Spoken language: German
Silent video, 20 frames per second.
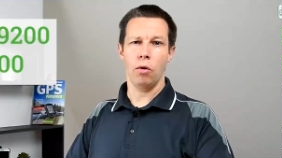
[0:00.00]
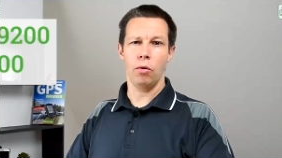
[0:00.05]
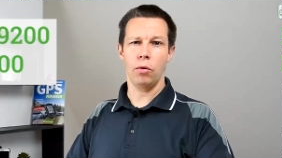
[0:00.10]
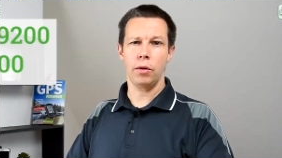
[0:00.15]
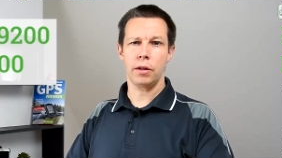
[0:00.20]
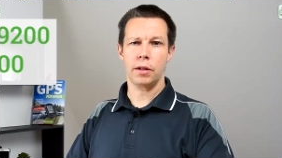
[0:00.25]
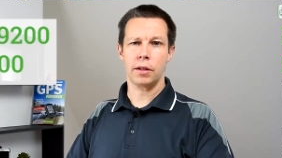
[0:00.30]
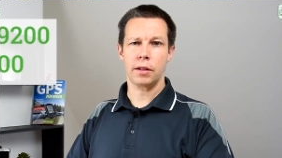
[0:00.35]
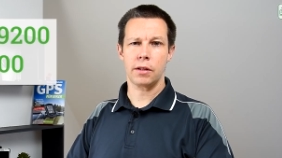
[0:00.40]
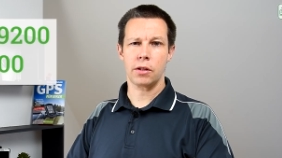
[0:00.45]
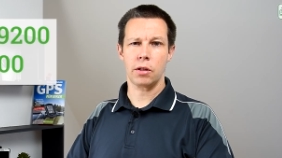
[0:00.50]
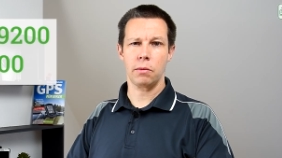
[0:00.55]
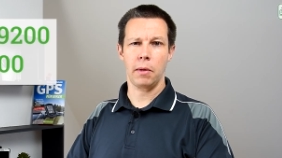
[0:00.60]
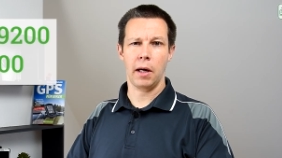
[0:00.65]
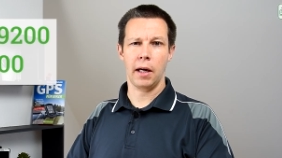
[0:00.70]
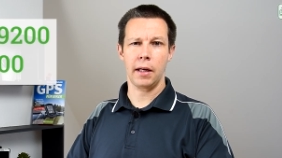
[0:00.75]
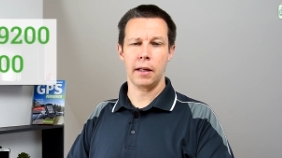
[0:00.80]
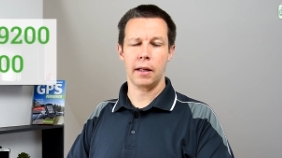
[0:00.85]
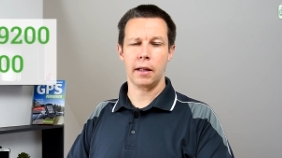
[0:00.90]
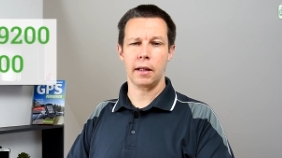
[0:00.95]
und zum
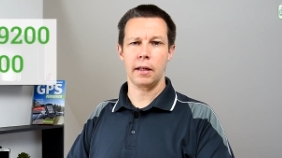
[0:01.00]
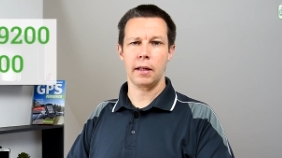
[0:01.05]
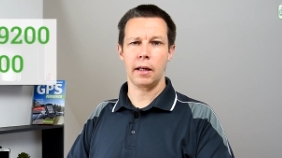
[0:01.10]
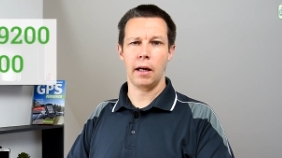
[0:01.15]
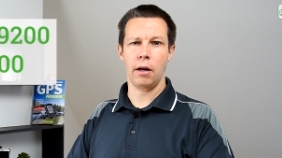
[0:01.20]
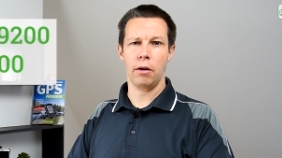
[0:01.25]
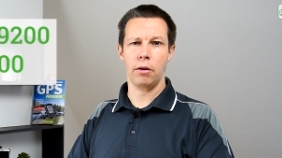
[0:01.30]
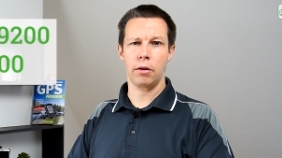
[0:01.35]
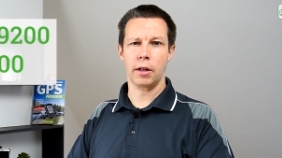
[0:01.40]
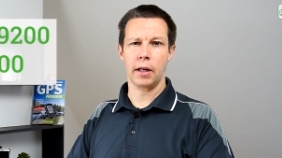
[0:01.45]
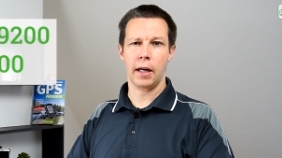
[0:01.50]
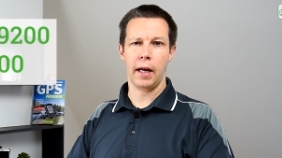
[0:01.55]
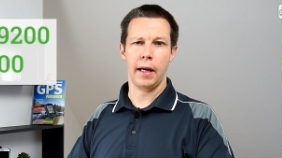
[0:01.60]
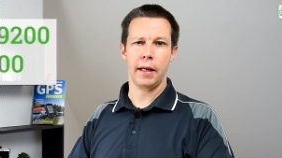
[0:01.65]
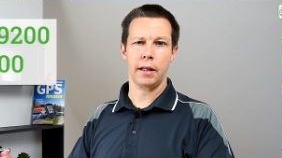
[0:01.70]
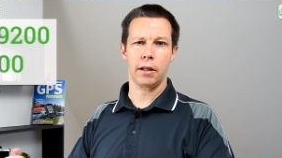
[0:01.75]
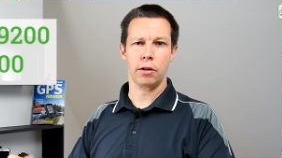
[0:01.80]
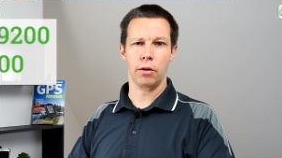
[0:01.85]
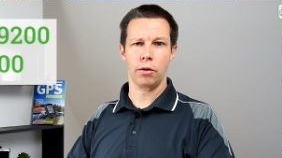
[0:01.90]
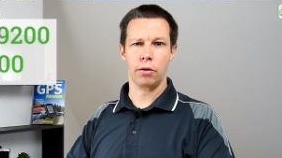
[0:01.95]
anderen auch
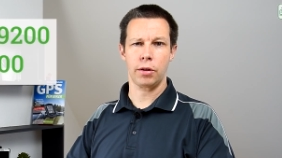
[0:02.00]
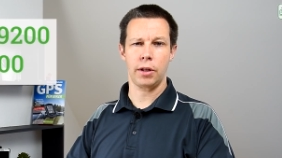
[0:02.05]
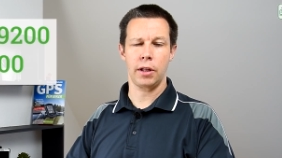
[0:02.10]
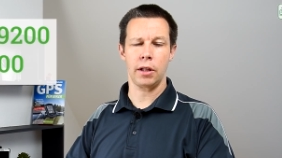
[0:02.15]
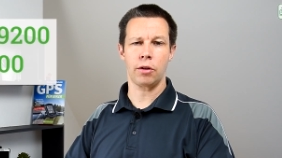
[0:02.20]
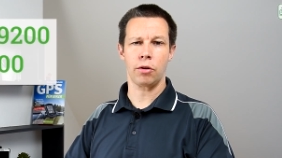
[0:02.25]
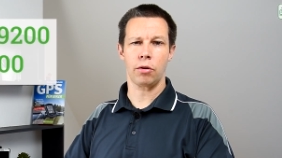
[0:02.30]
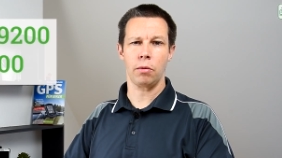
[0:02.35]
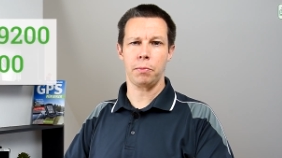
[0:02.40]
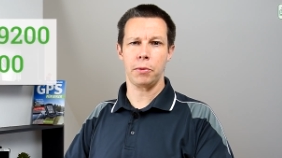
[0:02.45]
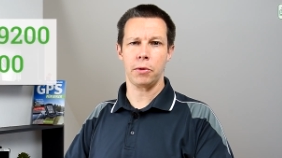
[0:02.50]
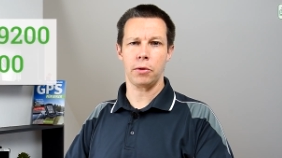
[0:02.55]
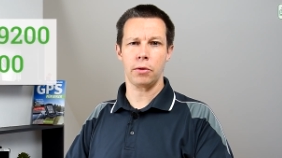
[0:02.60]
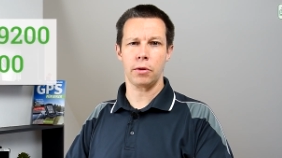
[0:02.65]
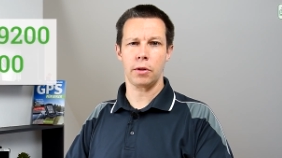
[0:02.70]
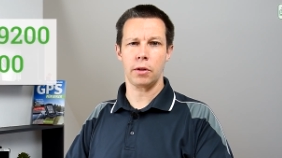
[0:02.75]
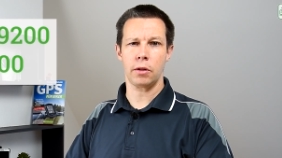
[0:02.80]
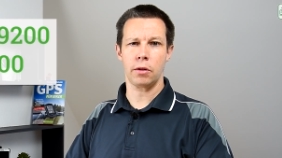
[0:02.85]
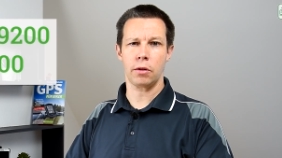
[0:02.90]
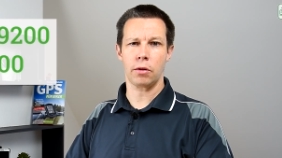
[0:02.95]
gleich noch die Gruppe
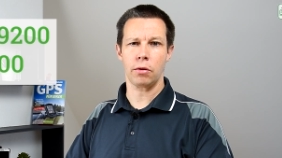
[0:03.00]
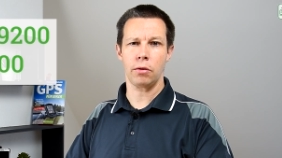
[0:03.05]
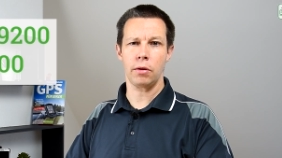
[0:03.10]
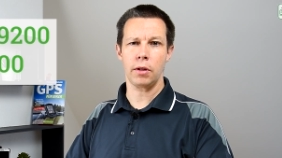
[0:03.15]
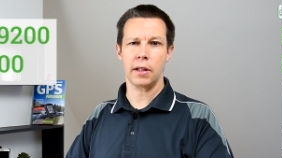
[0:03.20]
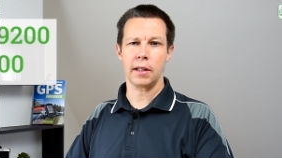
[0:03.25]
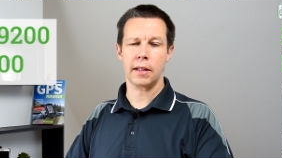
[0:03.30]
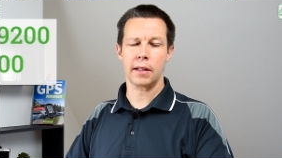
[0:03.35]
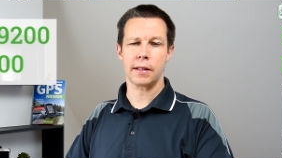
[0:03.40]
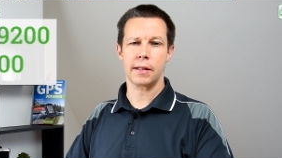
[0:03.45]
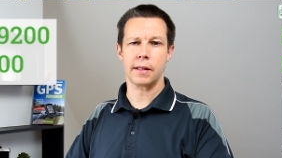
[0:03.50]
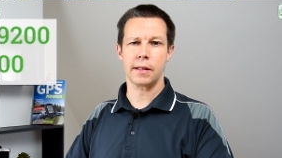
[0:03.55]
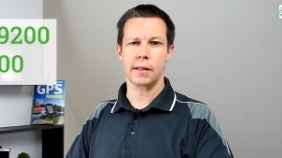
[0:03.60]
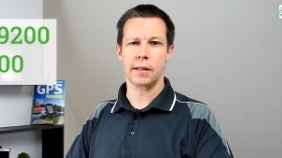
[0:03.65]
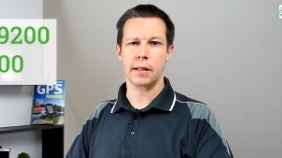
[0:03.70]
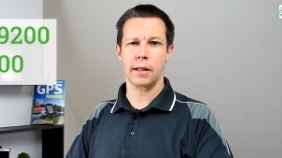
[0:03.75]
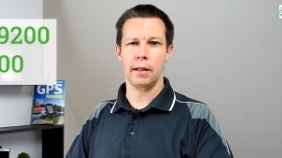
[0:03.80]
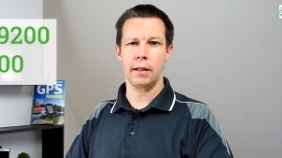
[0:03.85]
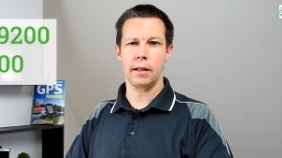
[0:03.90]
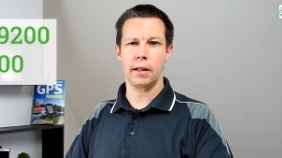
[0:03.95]
unten drunter, das
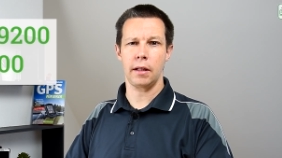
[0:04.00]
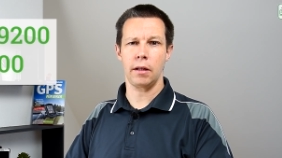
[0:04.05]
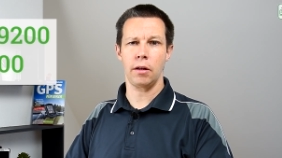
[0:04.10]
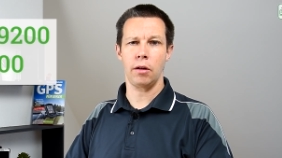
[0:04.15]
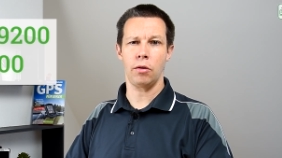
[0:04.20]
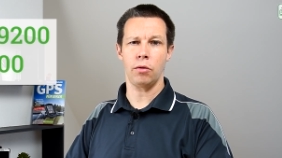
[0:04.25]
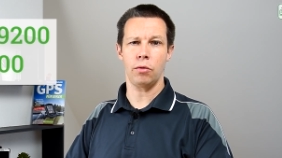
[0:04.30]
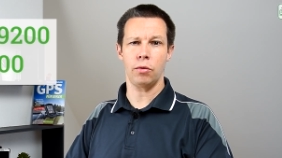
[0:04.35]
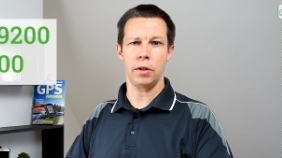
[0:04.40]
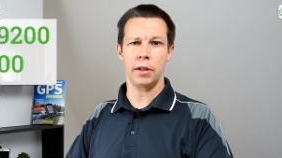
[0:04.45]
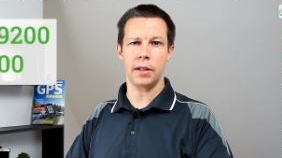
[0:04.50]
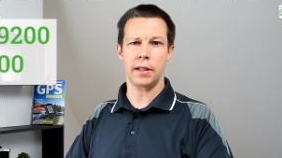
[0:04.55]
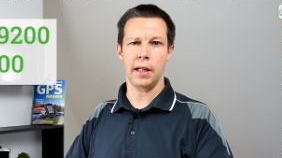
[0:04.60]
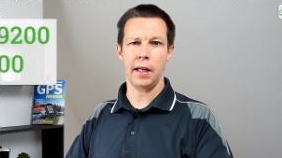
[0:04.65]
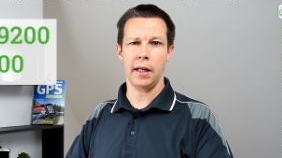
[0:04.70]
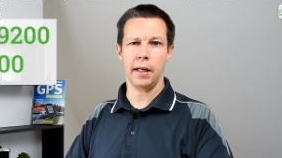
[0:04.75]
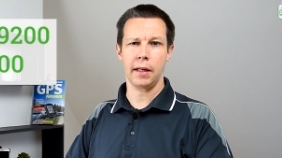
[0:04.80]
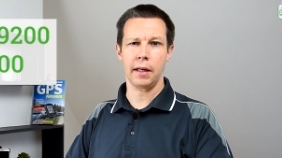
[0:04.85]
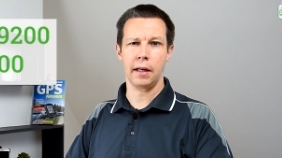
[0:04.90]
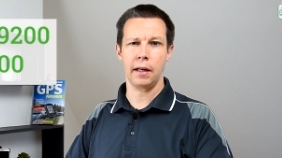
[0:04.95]
ist dann die
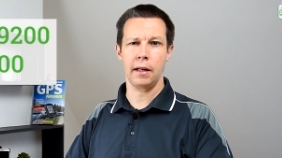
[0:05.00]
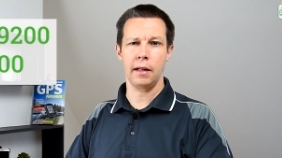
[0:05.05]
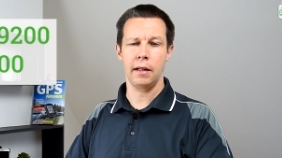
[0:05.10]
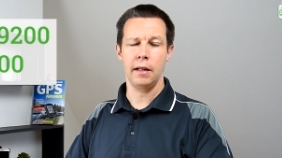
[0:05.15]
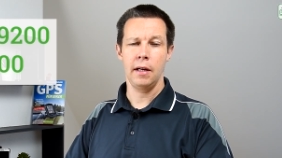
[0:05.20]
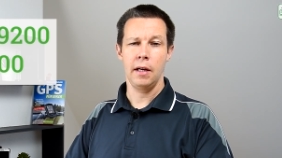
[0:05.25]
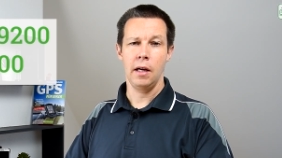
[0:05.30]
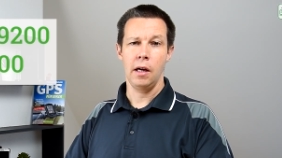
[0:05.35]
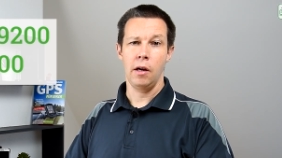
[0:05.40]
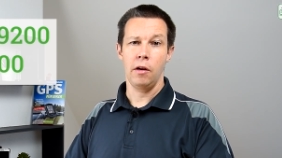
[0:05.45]
Ultegra.